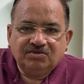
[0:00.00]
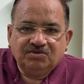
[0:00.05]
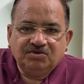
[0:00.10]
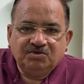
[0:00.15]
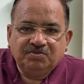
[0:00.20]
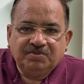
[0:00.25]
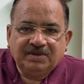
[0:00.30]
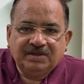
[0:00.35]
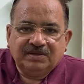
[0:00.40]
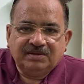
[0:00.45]

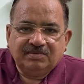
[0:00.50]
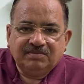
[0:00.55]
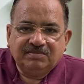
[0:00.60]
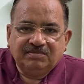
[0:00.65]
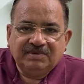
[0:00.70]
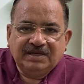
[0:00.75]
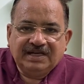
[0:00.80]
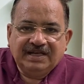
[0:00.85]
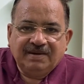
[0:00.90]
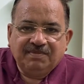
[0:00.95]
ऊपर
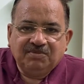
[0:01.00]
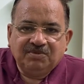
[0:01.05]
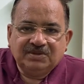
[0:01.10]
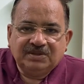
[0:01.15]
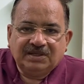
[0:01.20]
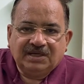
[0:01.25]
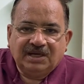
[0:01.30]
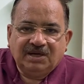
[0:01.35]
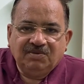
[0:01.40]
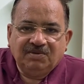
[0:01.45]
मैंने आपको
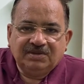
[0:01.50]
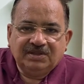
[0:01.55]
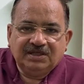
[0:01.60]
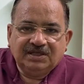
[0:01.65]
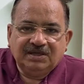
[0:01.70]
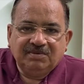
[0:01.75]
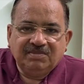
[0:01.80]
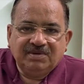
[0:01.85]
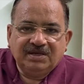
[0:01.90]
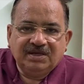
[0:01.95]
दिखाया हुआ था
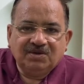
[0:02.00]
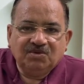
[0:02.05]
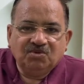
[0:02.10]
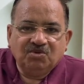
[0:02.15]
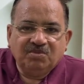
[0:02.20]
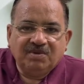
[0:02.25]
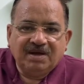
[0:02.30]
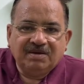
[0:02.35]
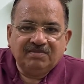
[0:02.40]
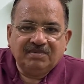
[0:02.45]
कि मैंने ग्रो
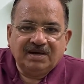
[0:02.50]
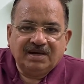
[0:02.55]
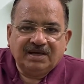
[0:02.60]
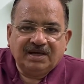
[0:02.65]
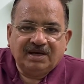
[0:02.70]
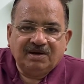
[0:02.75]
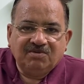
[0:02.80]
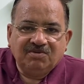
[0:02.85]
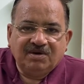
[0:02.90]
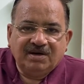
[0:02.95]
बैग में
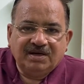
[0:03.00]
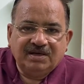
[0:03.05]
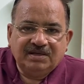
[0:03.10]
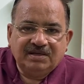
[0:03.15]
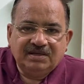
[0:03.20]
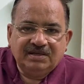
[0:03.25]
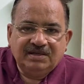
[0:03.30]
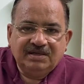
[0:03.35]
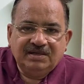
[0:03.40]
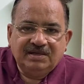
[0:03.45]
लगाया हुआ है
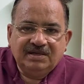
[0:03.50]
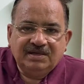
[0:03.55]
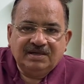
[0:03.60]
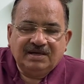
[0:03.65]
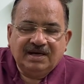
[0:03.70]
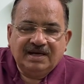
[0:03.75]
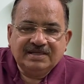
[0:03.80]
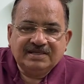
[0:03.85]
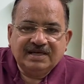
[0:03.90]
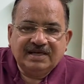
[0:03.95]

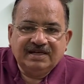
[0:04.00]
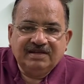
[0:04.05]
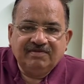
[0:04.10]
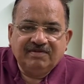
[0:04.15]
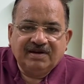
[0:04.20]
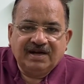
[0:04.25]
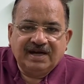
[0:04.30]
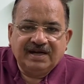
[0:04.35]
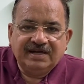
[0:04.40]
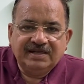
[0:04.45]
कई सारी
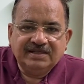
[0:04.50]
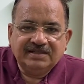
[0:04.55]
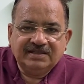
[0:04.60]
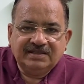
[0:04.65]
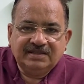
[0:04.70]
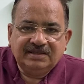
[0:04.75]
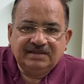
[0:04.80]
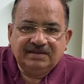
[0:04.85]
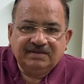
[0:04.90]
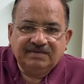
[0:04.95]
वेराइटीज़
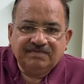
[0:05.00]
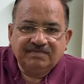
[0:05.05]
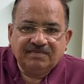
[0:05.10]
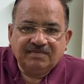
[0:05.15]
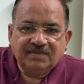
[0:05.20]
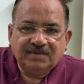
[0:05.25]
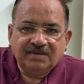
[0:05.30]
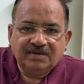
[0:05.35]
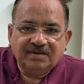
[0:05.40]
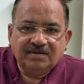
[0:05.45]
थी
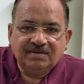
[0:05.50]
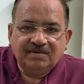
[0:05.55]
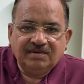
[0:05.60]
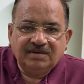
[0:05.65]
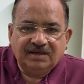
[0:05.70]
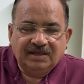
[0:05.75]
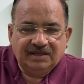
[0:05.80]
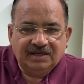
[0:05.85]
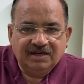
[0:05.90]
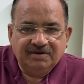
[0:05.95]

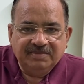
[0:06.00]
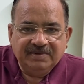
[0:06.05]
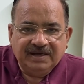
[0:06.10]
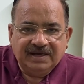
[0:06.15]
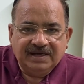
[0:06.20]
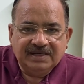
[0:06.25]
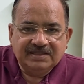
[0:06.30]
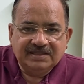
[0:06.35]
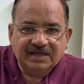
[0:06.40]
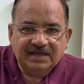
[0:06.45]
कलर भी
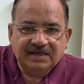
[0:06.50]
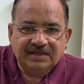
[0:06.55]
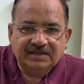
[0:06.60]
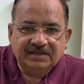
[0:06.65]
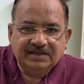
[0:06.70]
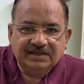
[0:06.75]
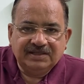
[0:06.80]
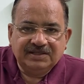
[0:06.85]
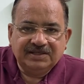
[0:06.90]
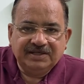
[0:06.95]
कई सारे
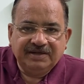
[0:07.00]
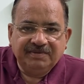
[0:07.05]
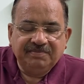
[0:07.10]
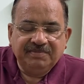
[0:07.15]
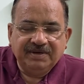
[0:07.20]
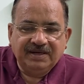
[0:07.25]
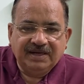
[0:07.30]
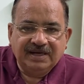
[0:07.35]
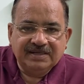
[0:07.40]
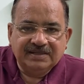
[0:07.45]
थे शेप
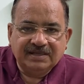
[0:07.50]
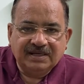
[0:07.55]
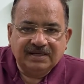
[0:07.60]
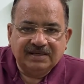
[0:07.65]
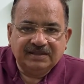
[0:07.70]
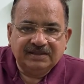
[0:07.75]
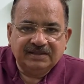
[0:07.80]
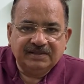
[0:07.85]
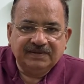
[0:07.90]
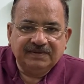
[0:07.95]
भी कई
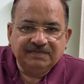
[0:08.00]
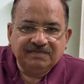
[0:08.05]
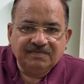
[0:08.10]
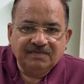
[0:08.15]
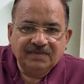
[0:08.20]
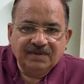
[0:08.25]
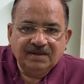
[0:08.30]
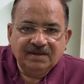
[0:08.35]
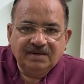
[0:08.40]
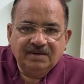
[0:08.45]
सारे थे
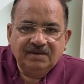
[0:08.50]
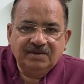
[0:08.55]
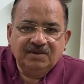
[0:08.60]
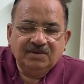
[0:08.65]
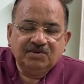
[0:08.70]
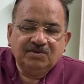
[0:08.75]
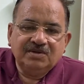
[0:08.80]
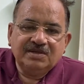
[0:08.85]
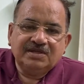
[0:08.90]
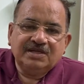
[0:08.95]

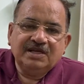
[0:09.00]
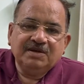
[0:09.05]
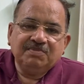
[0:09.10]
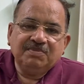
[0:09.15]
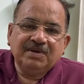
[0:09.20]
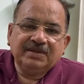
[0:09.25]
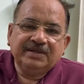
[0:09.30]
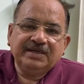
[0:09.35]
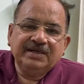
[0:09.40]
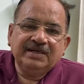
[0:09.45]
तो इसकी
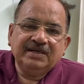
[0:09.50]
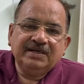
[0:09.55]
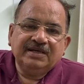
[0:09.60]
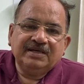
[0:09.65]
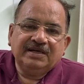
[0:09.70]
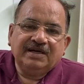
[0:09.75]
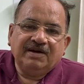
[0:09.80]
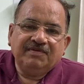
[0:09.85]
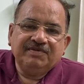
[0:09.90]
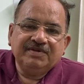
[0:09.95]
प्लकिंग
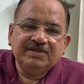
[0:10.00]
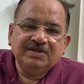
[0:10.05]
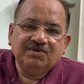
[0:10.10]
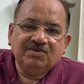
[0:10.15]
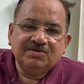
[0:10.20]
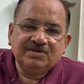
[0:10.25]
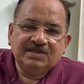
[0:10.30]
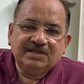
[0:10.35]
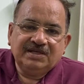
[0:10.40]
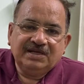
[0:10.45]
काफ़ी
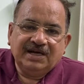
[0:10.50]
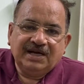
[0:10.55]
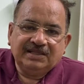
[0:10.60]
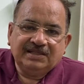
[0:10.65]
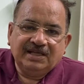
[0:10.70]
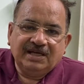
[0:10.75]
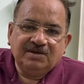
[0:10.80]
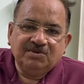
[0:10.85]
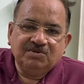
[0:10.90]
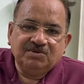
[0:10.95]
दिनों से
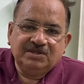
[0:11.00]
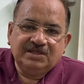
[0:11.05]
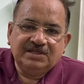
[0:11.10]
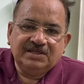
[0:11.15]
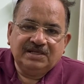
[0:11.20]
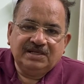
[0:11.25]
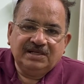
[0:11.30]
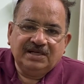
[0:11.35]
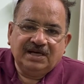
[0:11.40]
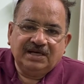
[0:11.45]
लगातार होती
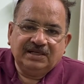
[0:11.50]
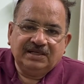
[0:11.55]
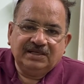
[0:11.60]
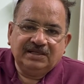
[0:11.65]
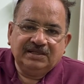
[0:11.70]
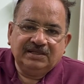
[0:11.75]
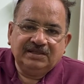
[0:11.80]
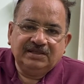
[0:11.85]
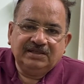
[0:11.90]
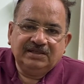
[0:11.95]
चली आ रही
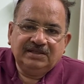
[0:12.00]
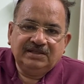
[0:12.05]
है